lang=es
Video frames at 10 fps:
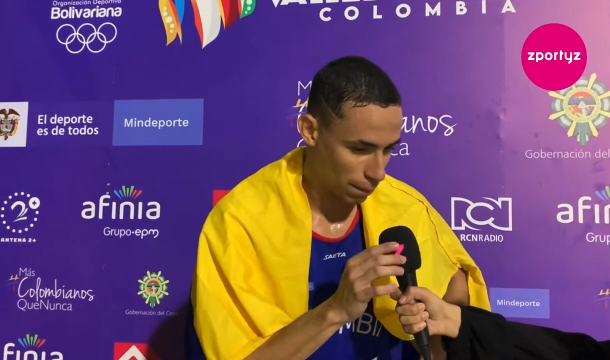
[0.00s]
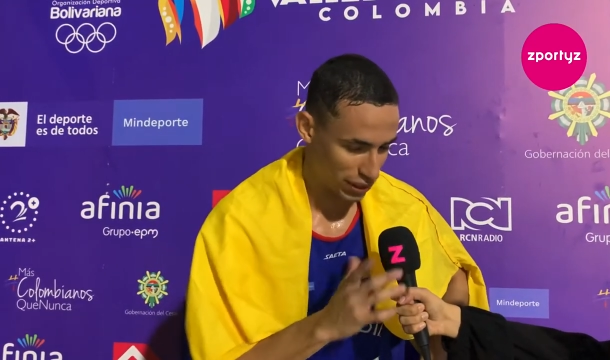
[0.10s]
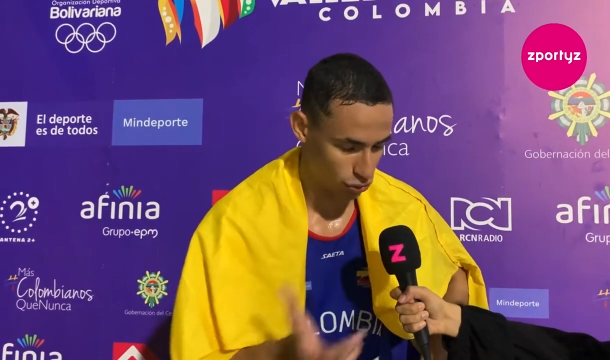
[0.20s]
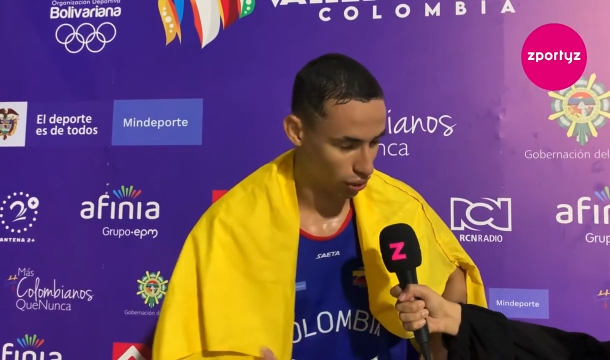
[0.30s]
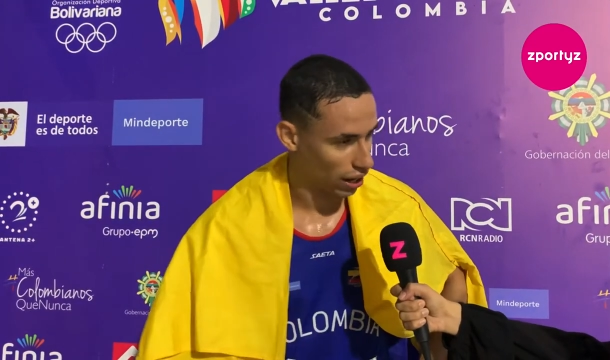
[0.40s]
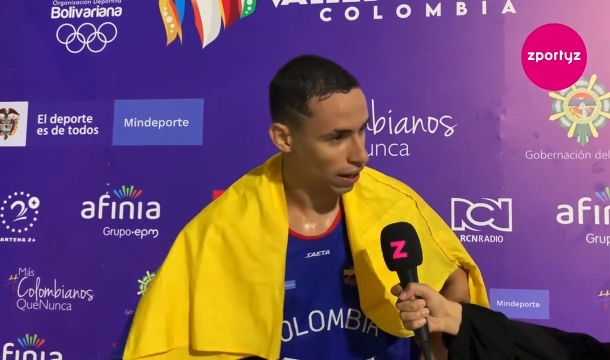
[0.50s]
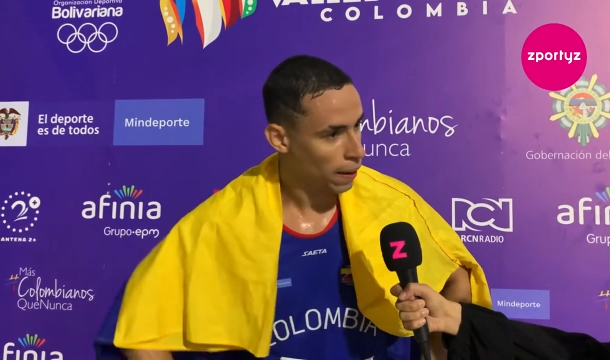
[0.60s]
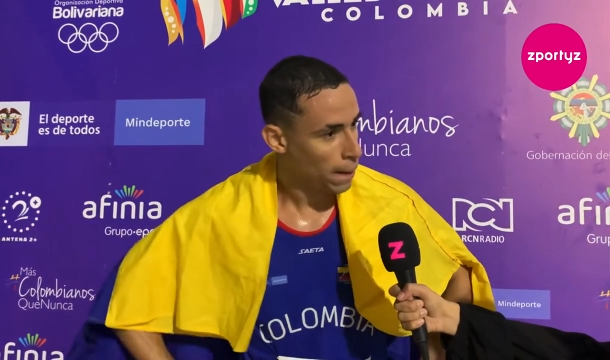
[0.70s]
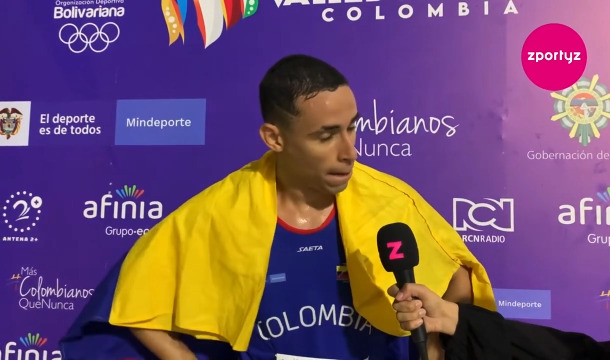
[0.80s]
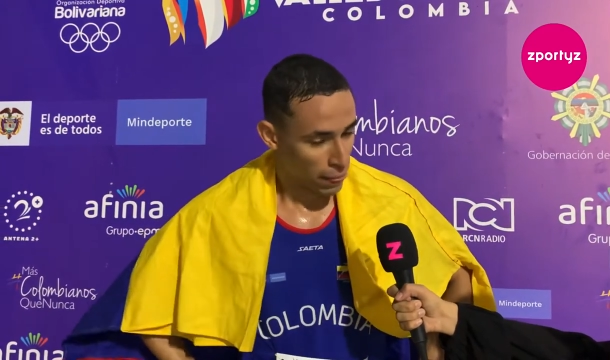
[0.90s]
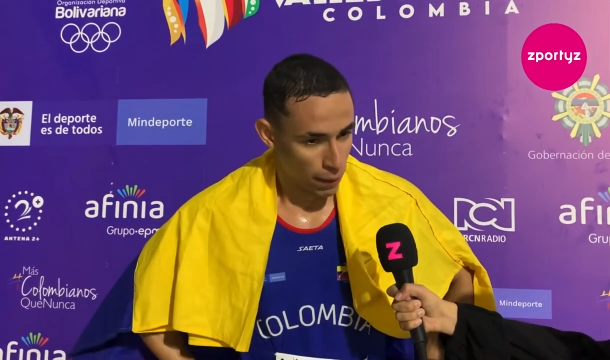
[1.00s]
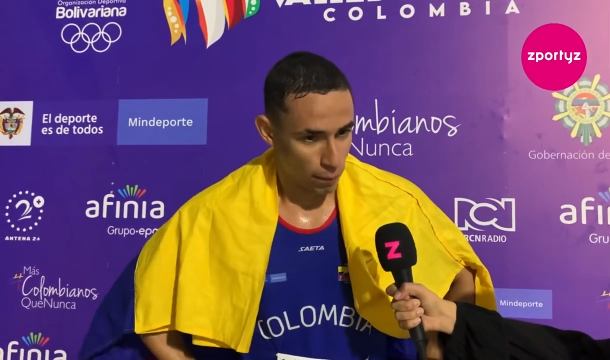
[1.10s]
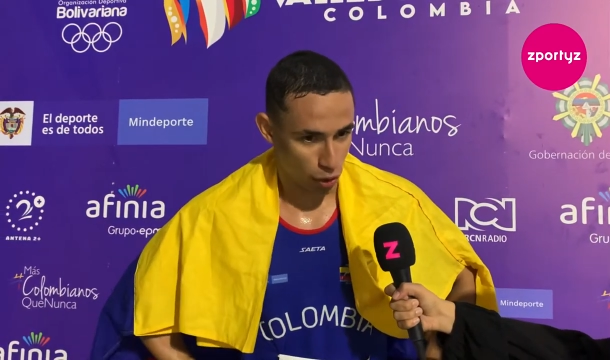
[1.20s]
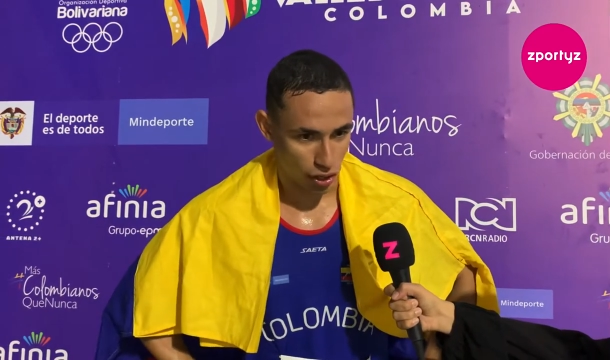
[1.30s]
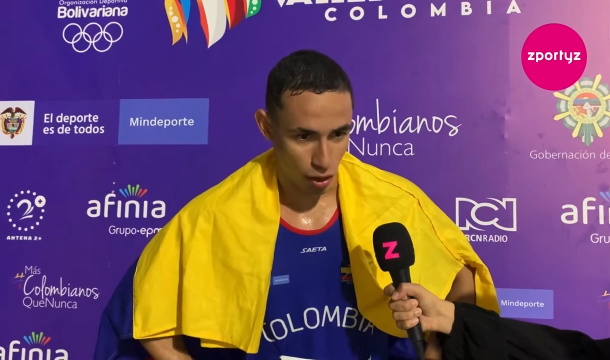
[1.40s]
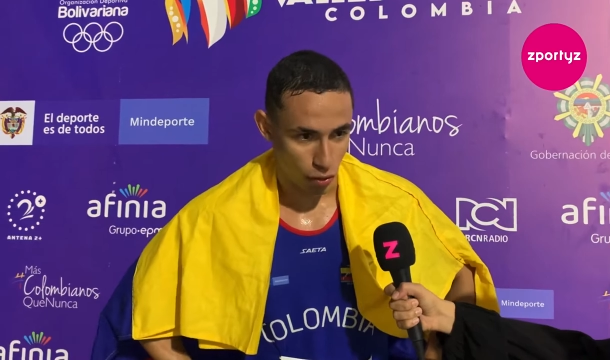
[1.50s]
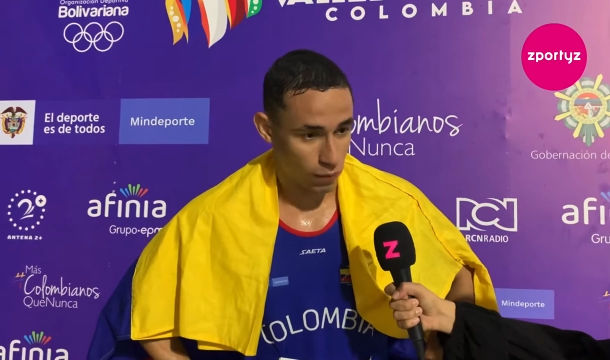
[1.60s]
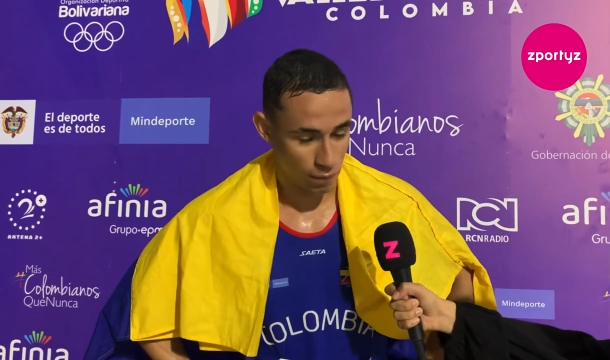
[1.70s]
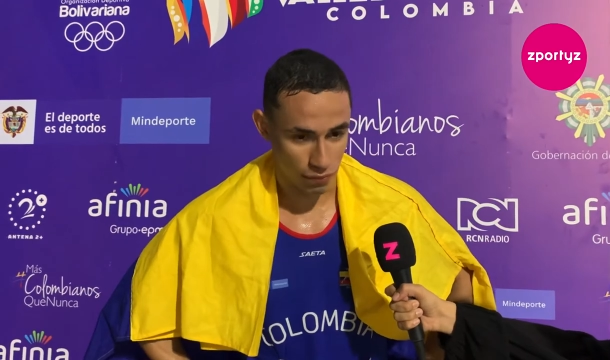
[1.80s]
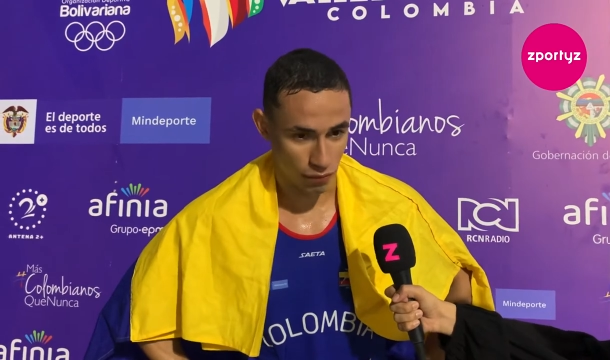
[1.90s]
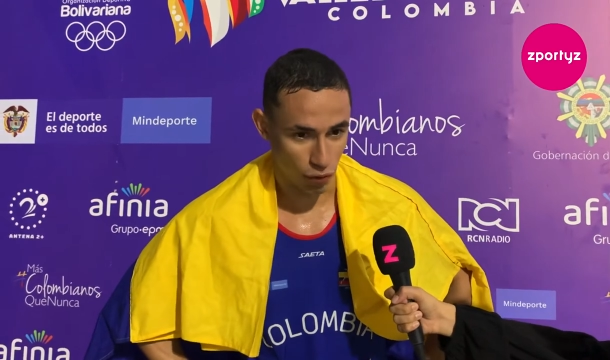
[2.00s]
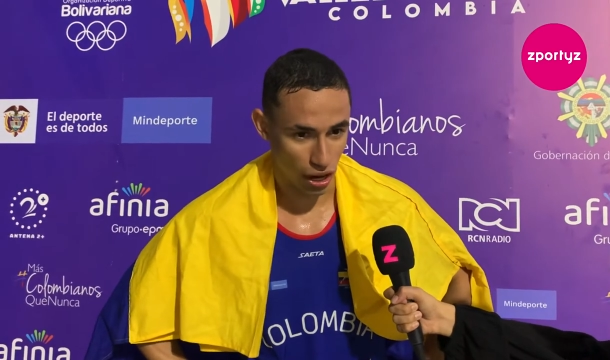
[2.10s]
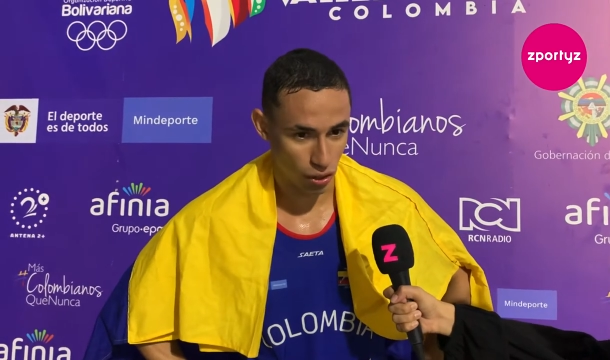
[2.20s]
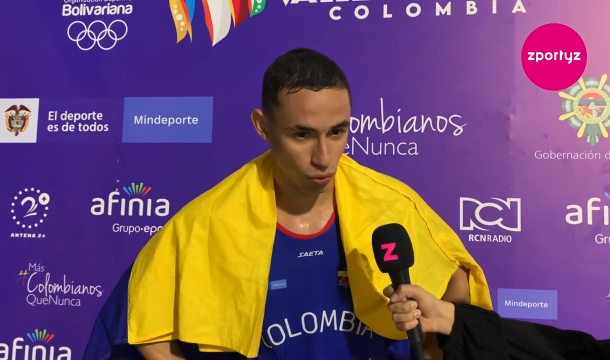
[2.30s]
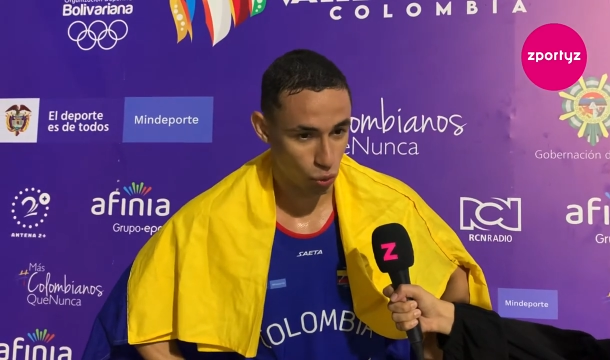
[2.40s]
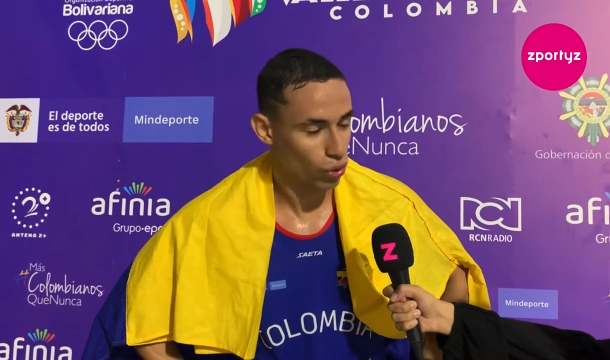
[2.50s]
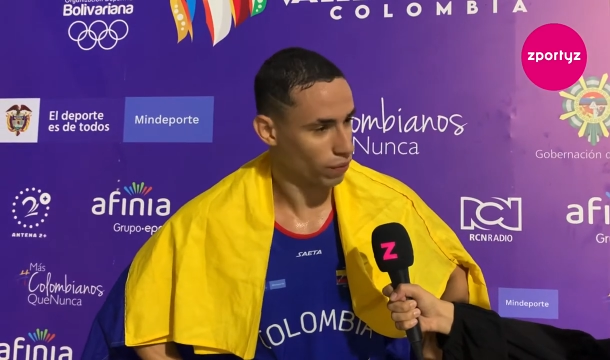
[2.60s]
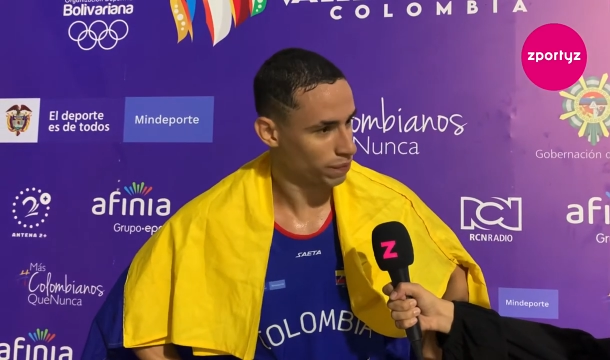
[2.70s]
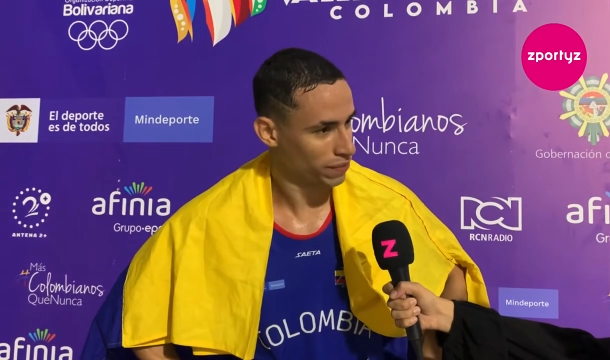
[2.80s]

personal, porque con, fue algo duro,